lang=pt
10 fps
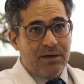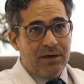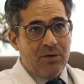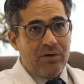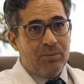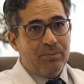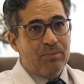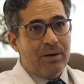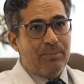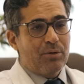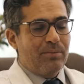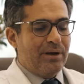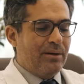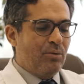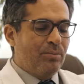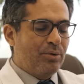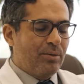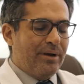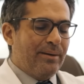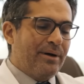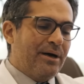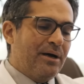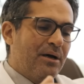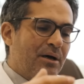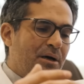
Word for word: não é uma problem, um problema